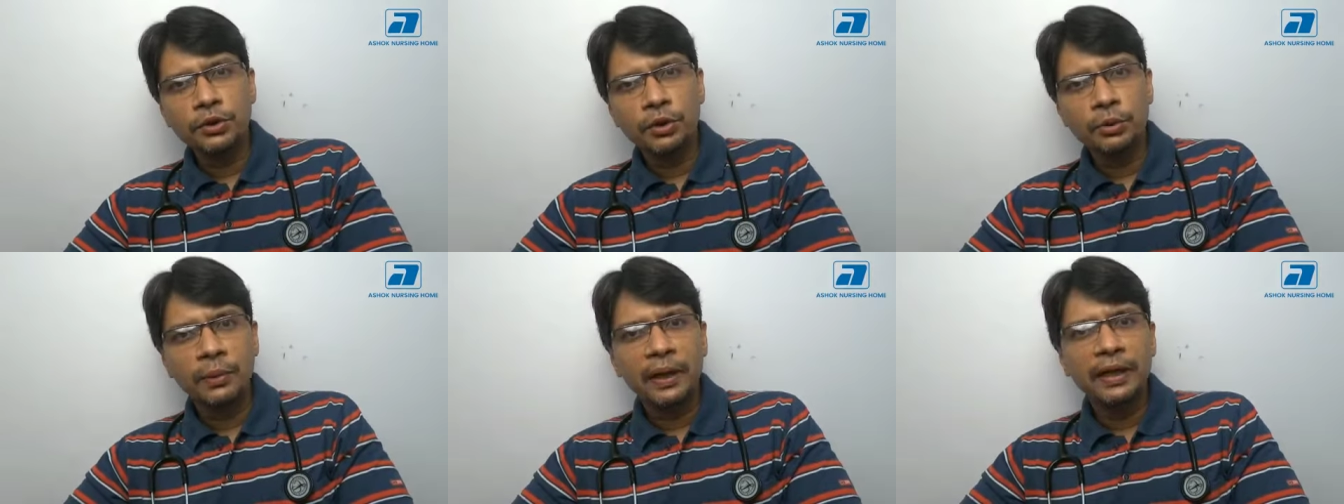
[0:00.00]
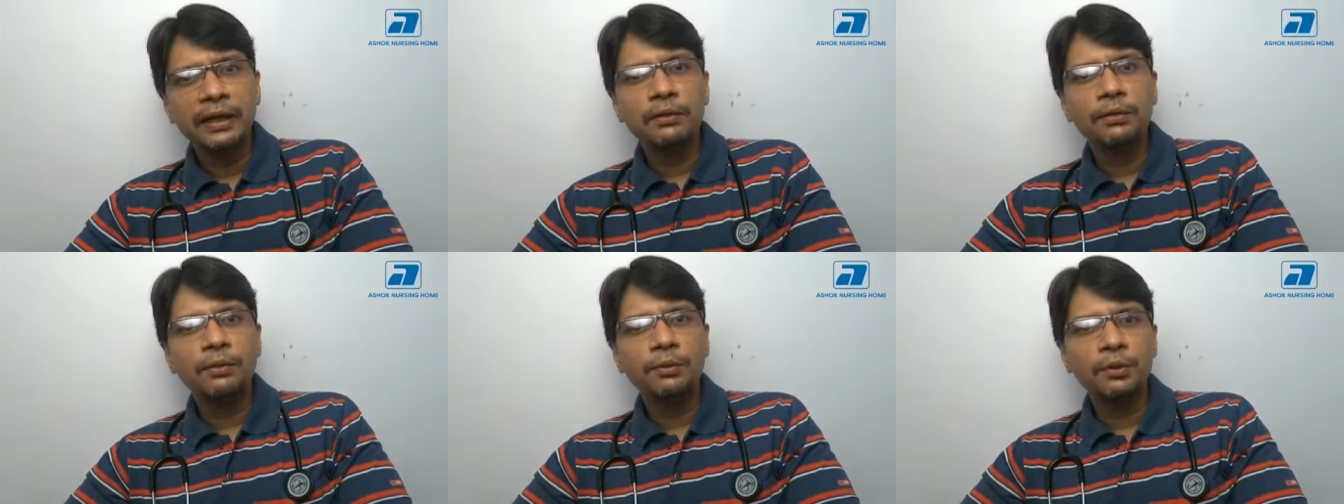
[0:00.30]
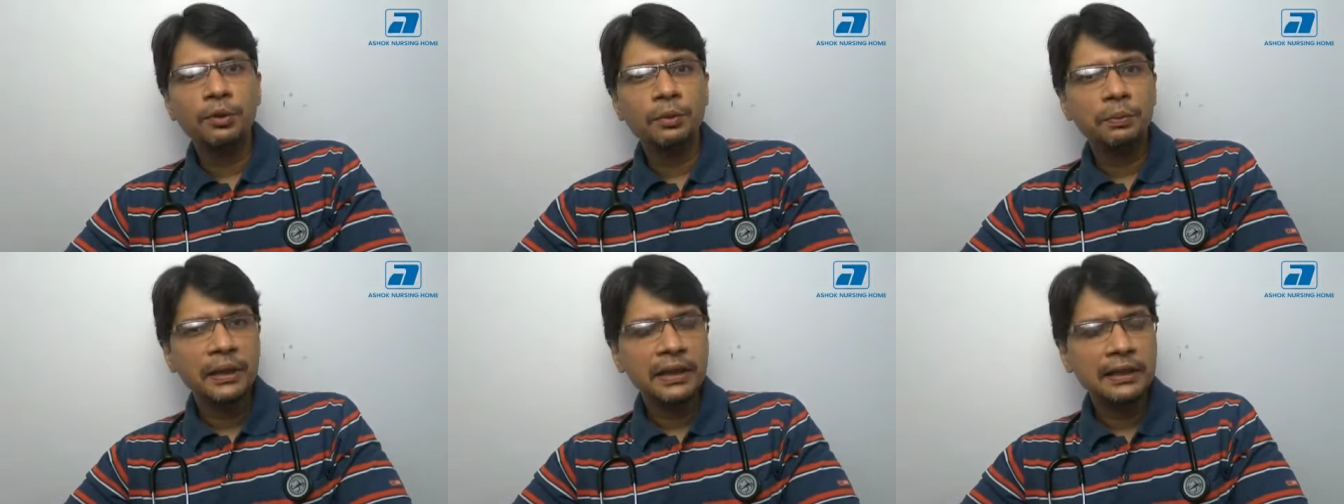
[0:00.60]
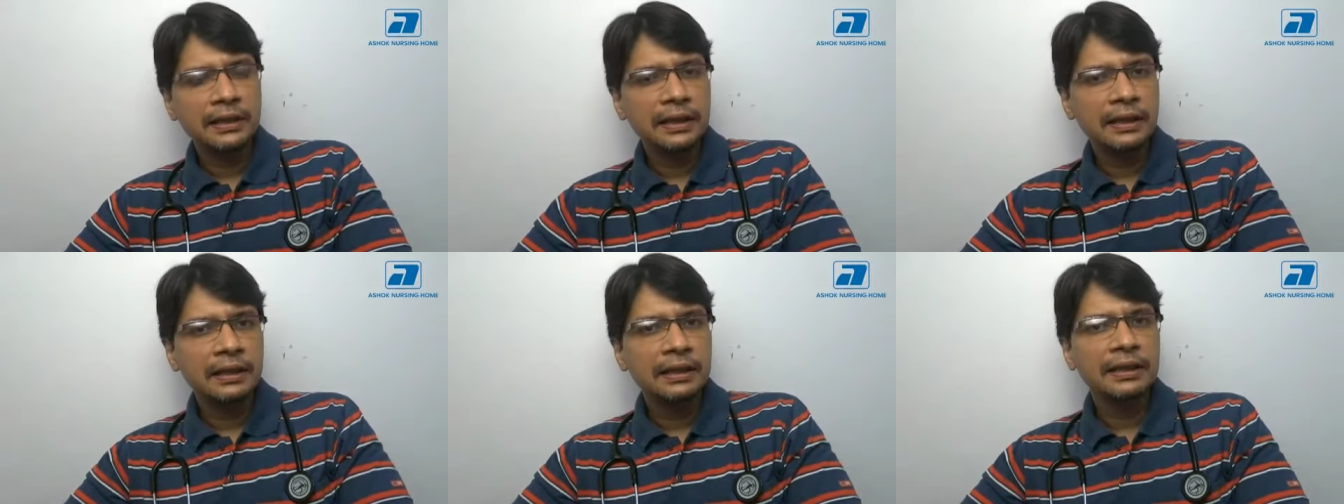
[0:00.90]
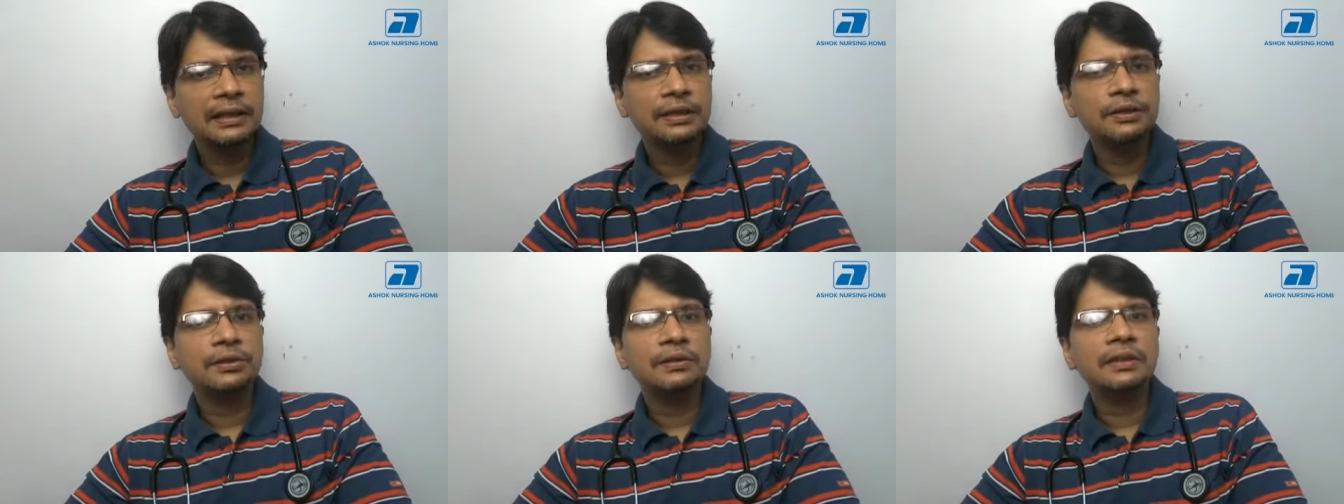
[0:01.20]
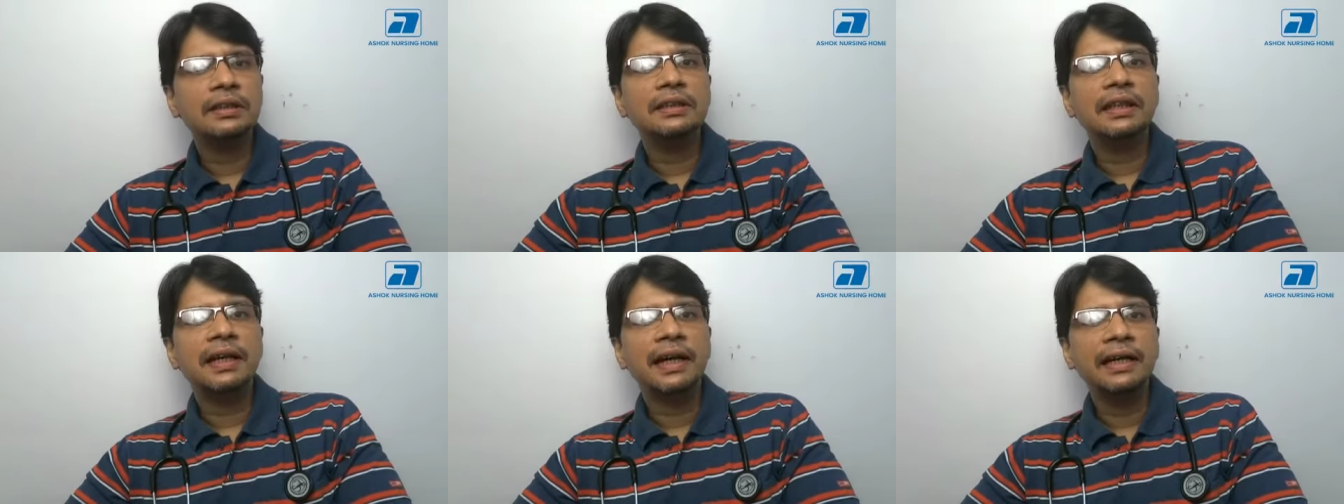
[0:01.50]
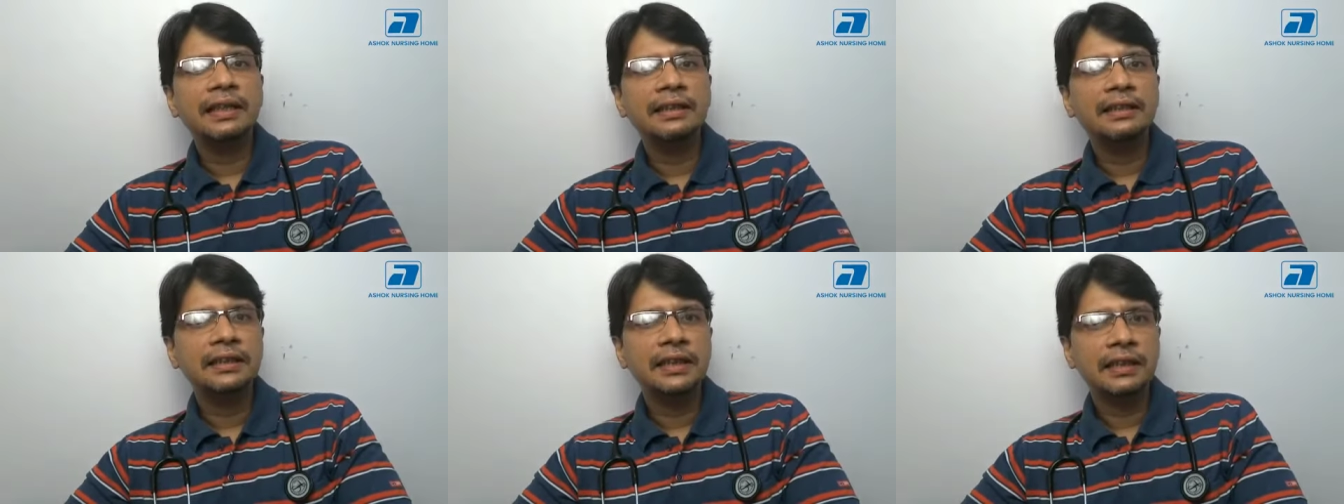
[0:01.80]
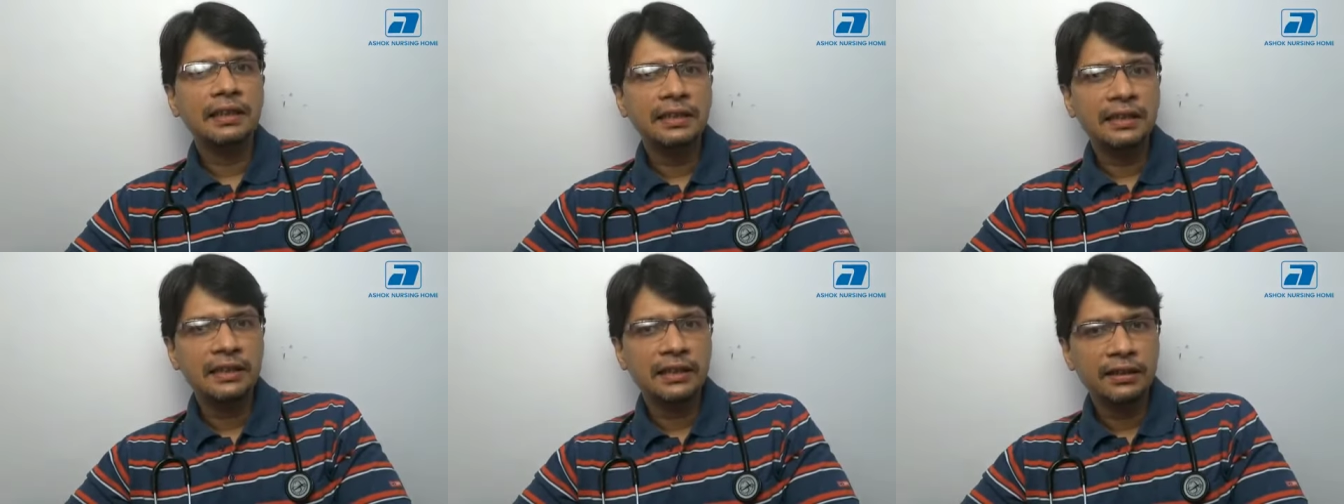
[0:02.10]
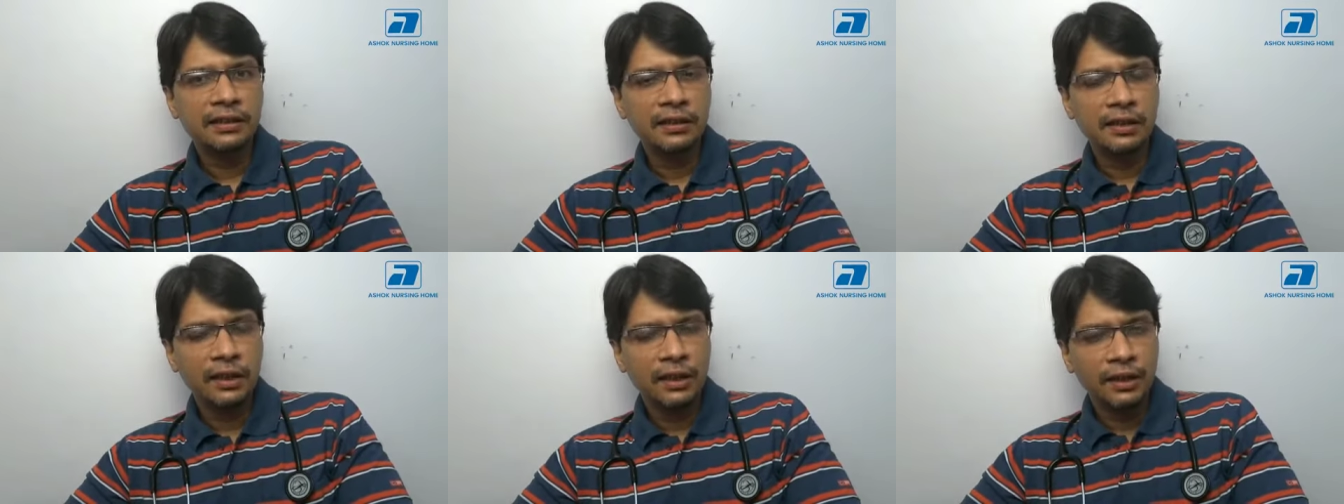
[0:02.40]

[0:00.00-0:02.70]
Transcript: সময় কোনো পেশেন্টের যদি ডায়েট চার্টের